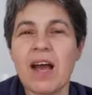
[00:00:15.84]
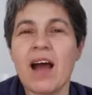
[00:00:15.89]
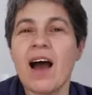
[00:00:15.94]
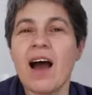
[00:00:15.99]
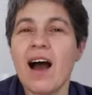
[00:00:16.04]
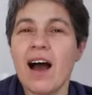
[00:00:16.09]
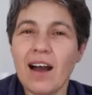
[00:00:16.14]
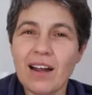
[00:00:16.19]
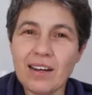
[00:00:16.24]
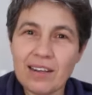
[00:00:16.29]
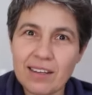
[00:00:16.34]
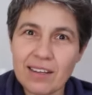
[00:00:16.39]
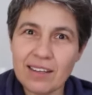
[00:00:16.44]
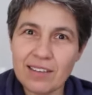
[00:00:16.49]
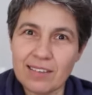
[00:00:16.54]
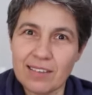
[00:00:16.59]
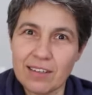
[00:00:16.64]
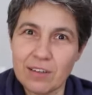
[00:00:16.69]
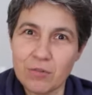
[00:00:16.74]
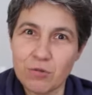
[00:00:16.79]

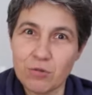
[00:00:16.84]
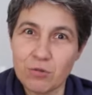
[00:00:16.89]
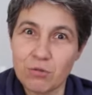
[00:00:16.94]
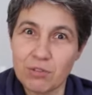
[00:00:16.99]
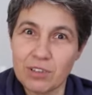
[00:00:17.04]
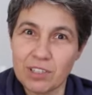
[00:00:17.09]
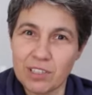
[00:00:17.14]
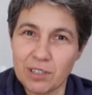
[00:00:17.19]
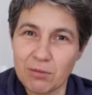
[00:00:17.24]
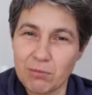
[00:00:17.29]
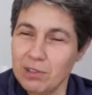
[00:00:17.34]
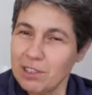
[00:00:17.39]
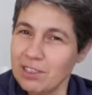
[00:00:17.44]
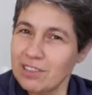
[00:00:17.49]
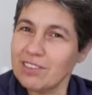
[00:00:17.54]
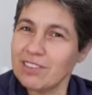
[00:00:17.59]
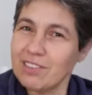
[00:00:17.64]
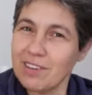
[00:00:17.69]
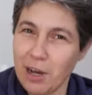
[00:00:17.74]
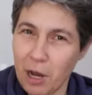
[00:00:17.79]
herkese
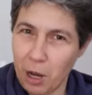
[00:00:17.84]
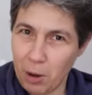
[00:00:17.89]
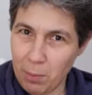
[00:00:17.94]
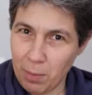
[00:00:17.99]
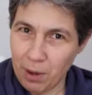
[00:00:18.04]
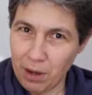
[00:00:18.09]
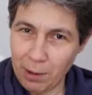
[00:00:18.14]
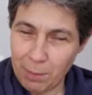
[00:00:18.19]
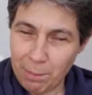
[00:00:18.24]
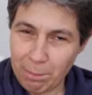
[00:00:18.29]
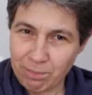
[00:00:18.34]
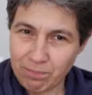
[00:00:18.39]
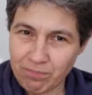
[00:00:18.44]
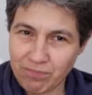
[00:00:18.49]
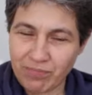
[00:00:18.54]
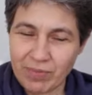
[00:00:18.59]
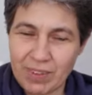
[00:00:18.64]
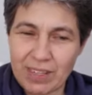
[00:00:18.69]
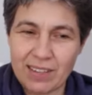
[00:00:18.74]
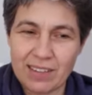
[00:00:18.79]
uygulanabilir ama
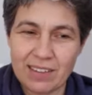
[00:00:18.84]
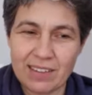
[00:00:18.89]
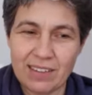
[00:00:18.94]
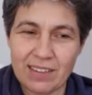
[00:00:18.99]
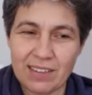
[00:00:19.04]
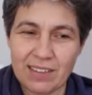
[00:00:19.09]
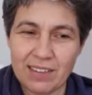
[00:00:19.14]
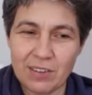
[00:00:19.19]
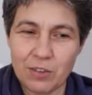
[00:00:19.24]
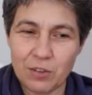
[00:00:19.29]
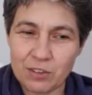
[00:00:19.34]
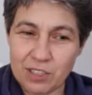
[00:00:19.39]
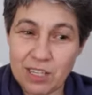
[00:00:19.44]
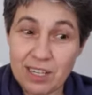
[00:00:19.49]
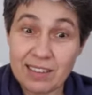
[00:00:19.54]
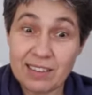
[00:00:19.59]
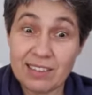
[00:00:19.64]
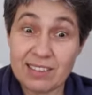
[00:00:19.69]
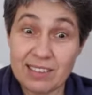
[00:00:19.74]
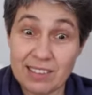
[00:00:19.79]
e,
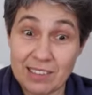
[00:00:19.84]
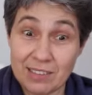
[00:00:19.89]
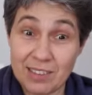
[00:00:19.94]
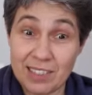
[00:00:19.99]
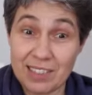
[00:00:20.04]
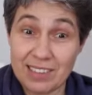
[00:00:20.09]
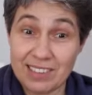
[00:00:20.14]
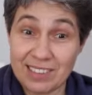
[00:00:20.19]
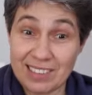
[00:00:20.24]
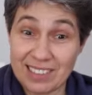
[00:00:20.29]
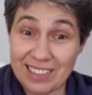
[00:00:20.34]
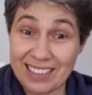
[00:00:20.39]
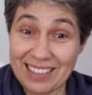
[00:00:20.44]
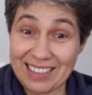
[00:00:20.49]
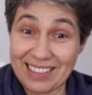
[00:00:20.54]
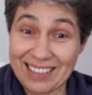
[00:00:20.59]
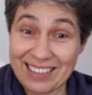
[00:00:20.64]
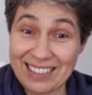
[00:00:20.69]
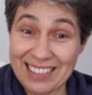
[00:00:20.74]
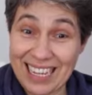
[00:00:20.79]
özellikle sınava
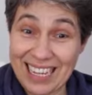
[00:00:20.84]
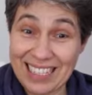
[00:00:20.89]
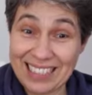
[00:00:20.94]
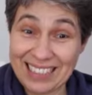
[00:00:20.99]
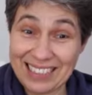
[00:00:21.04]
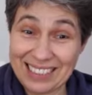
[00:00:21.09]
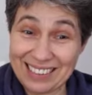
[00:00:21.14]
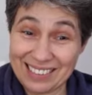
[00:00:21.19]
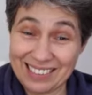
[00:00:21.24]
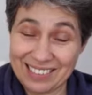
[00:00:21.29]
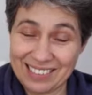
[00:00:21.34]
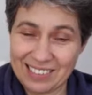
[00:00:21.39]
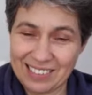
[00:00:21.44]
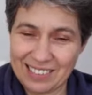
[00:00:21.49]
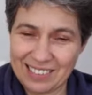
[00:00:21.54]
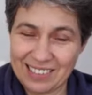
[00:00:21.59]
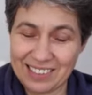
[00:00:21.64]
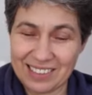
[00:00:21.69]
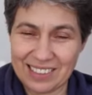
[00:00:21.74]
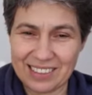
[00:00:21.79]
hazırlananların
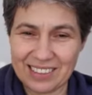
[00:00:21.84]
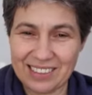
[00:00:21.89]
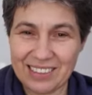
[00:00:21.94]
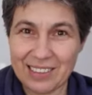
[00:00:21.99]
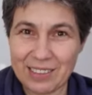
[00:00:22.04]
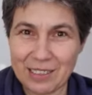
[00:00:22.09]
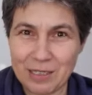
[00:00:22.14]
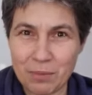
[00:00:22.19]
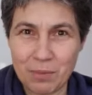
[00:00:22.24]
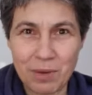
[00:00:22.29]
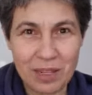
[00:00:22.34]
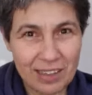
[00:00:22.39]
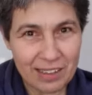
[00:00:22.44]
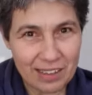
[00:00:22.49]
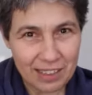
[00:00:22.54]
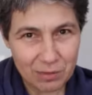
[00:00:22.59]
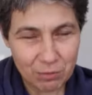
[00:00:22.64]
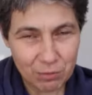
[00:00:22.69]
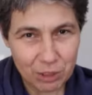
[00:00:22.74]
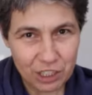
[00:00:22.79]
sıkıntılarını
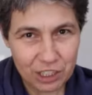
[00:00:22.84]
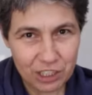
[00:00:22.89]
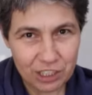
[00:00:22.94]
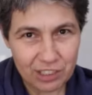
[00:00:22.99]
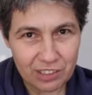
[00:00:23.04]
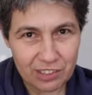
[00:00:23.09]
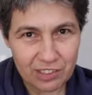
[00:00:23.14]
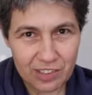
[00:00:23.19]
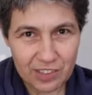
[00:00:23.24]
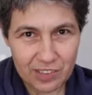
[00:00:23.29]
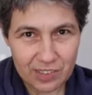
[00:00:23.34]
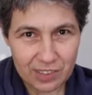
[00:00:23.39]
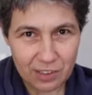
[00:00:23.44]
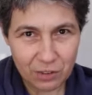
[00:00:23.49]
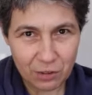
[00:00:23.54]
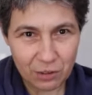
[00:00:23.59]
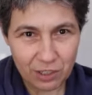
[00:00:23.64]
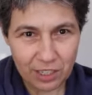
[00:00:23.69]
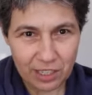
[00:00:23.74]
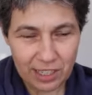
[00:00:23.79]
bildiğim için size
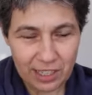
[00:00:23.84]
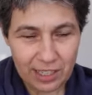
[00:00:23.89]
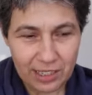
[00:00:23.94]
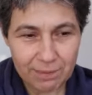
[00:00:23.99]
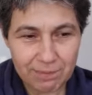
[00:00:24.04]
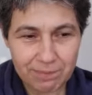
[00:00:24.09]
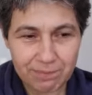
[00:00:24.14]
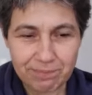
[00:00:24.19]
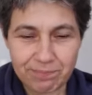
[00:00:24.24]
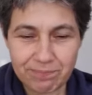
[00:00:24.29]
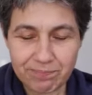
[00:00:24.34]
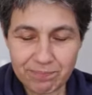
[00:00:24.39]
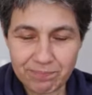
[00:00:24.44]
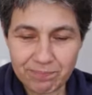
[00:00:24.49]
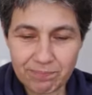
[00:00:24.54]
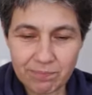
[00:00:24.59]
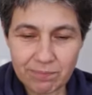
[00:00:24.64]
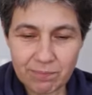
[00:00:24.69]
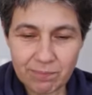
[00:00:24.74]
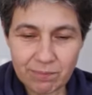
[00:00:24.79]
yönelik
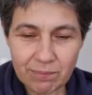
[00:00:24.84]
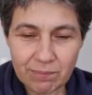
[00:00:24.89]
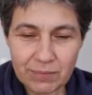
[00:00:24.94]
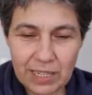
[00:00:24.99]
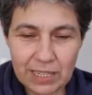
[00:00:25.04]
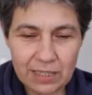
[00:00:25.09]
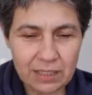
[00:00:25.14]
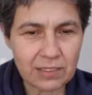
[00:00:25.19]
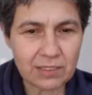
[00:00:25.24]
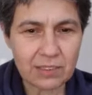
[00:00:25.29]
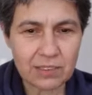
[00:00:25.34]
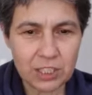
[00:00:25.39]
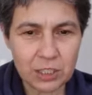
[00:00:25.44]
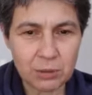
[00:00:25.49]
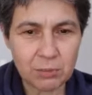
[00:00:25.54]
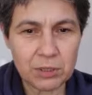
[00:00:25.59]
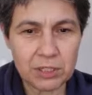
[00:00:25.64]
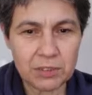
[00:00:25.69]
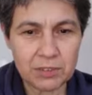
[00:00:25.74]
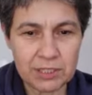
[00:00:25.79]

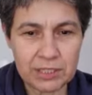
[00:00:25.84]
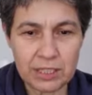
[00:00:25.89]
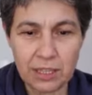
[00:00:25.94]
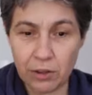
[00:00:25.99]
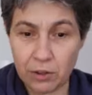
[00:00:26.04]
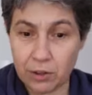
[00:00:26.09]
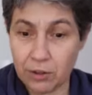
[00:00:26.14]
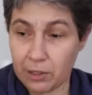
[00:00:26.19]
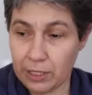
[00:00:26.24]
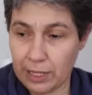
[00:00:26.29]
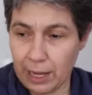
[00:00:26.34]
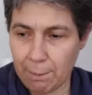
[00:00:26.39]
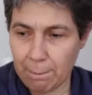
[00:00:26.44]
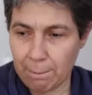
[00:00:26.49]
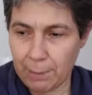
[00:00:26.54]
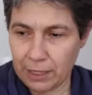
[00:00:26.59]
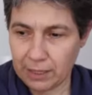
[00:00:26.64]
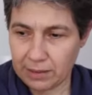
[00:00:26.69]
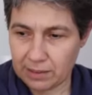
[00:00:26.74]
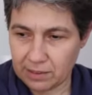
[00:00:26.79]
kısacık bir video
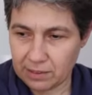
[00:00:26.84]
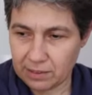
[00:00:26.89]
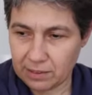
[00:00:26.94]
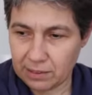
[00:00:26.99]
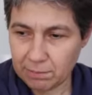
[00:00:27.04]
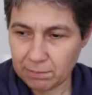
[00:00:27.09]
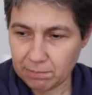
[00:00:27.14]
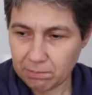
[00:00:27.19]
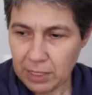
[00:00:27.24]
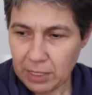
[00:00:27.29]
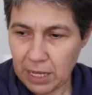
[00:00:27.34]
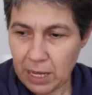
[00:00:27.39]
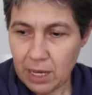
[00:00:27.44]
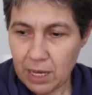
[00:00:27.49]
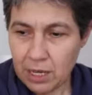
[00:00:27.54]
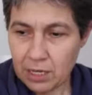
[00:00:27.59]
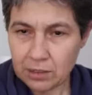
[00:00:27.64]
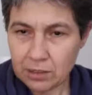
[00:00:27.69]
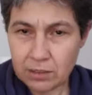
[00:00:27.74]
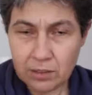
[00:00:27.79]
yapmak istedim.
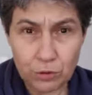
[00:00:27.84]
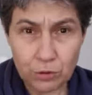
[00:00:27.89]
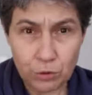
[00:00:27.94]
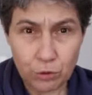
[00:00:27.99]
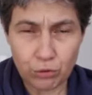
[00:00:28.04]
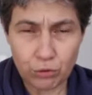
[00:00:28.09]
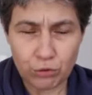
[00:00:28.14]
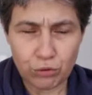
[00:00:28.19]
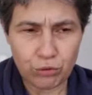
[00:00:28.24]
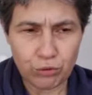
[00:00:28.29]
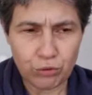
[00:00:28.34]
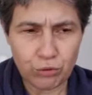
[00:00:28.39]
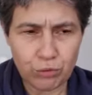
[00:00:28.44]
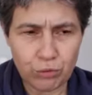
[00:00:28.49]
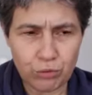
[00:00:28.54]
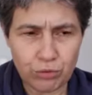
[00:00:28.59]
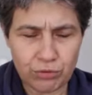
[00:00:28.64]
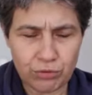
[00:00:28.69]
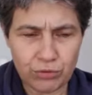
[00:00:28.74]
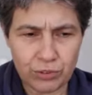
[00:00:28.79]
Nasıl oluştu
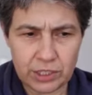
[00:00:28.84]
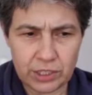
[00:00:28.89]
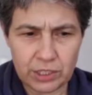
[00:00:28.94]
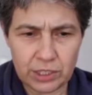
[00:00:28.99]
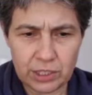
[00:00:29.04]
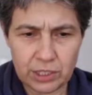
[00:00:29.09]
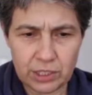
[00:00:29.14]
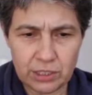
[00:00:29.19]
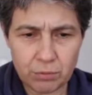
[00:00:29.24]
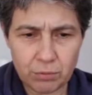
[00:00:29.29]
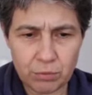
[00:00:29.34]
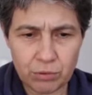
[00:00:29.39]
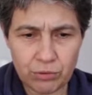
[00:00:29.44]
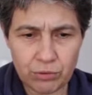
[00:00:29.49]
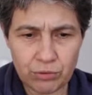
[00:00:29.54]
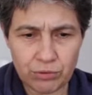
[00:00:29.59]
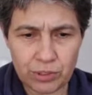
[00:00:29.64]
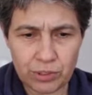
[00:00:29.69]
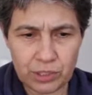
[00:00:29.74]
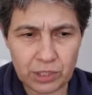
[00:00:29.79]
bu fikir?
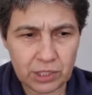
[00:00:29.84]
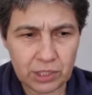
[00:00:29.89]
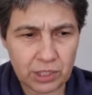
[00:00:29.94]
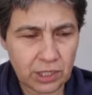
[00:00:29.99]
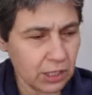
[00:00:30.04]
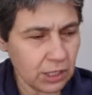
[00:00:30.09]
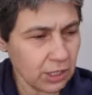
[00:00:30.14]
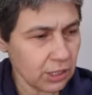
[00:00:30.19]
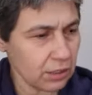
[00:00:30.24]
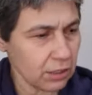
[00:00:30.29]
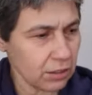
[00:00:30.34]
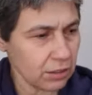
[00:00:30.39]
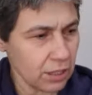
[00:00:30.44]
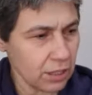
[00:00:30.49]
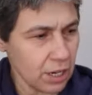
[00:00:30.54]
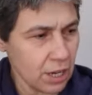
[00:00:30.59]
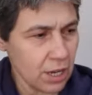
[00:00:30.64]
Bu fikir